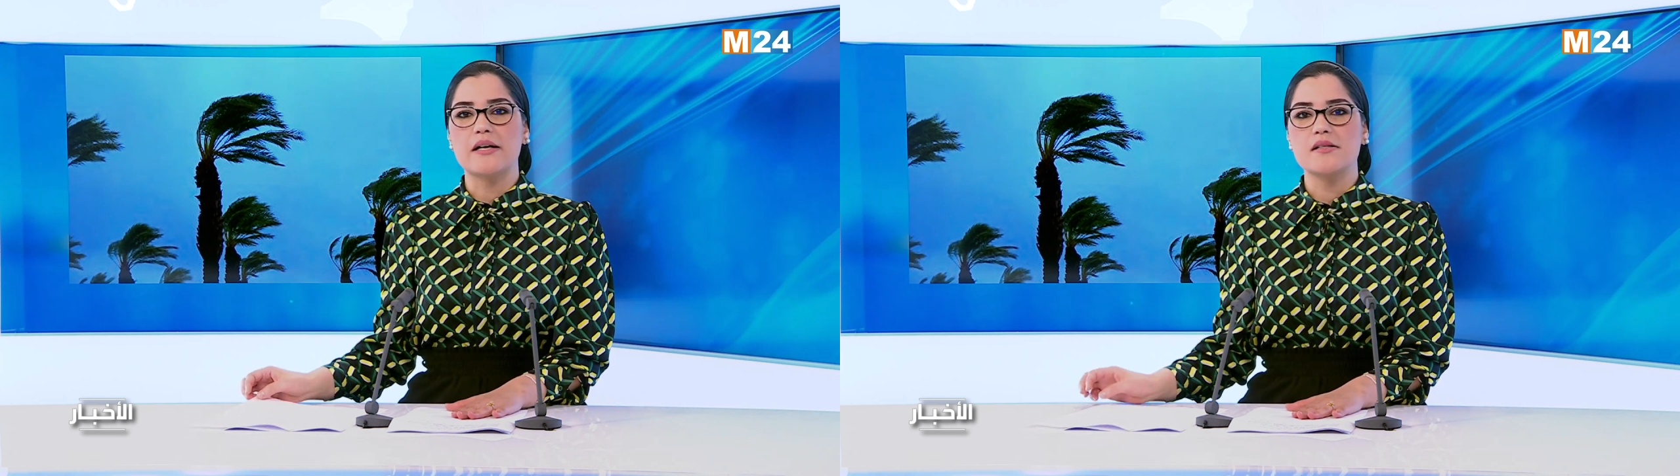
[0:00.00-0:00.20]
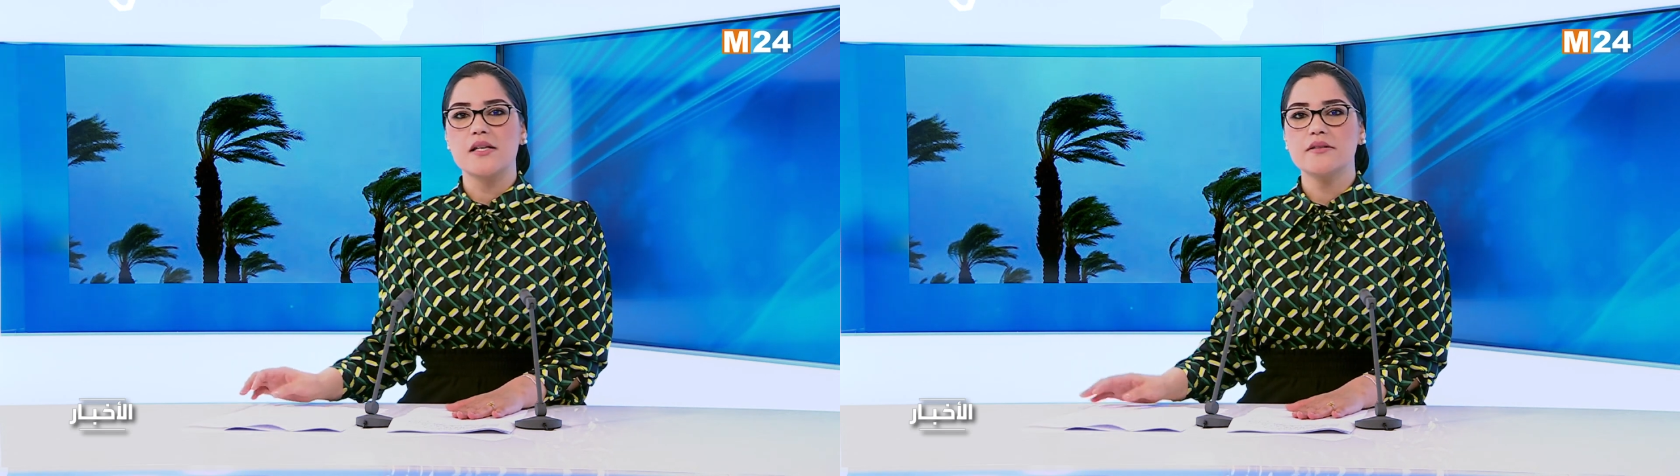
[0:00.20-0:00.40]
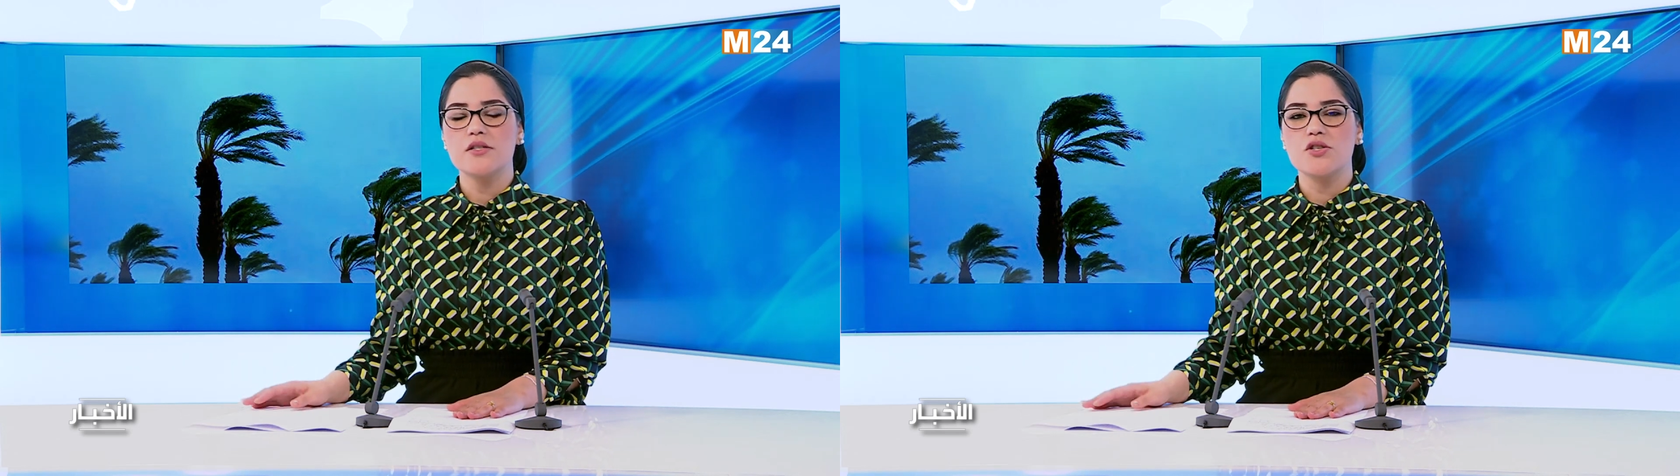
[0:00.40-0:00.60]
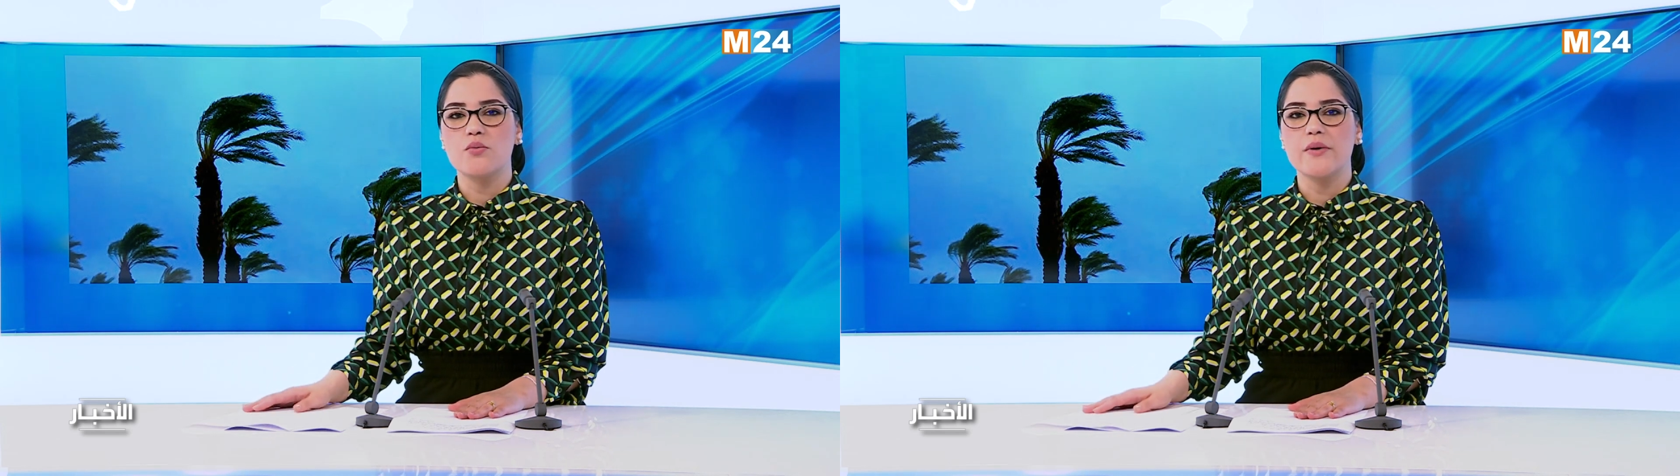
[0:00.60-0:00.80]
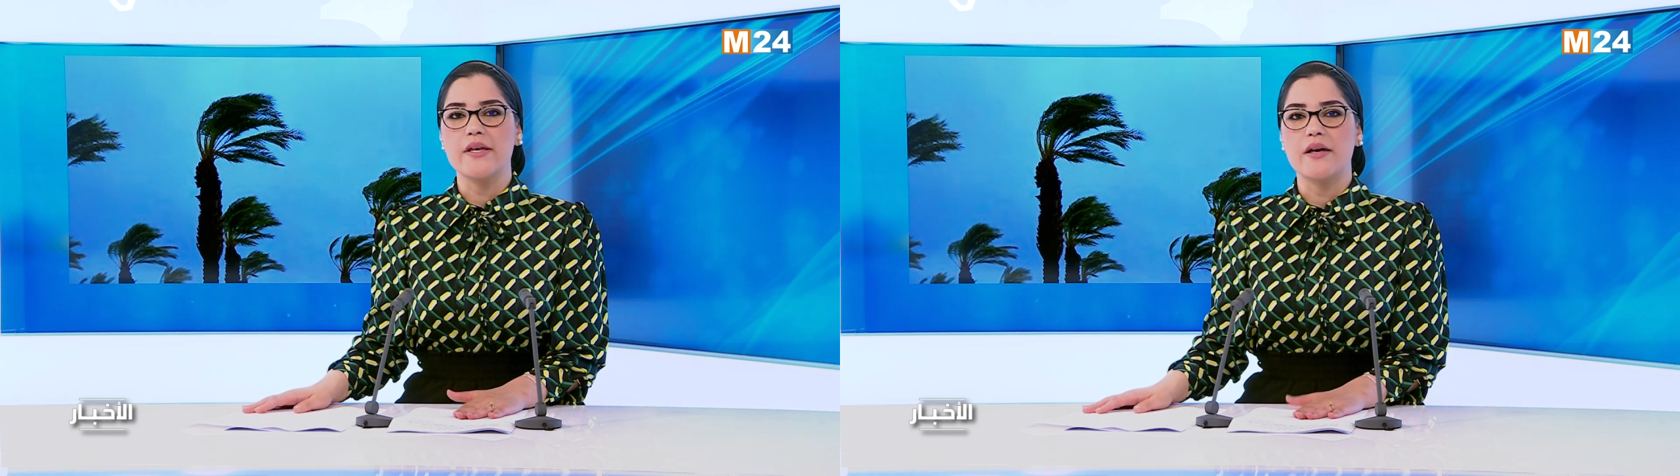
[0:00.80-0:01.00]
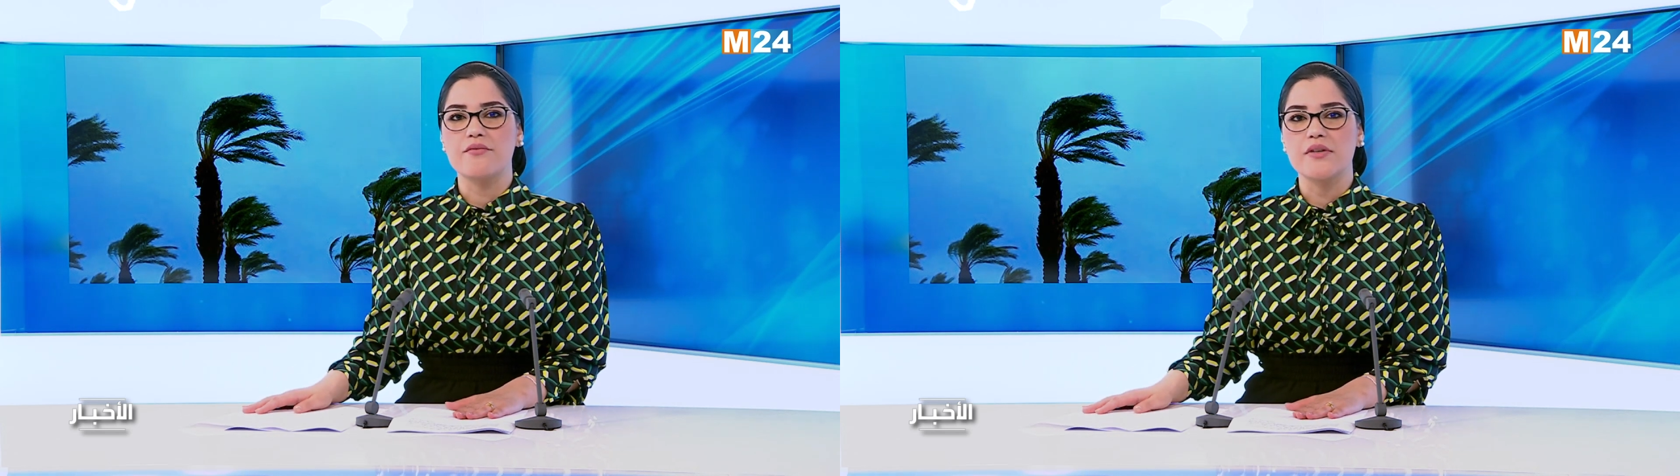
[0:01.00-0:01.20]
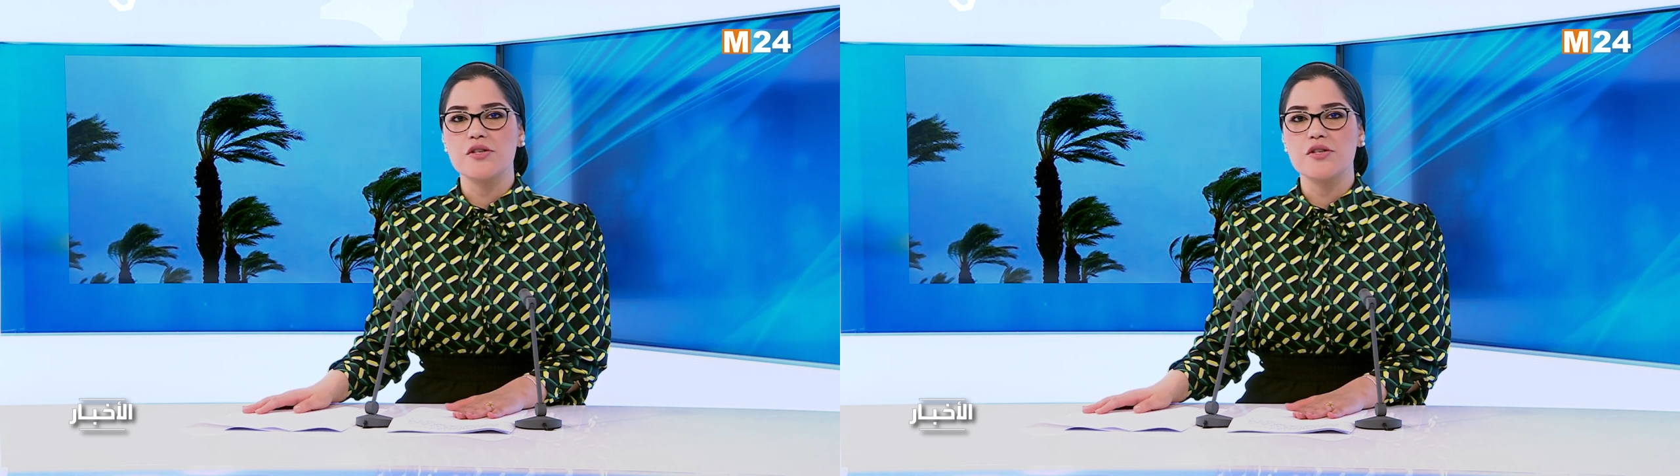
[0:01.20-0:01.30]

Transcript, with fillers: للأرصاد الجوية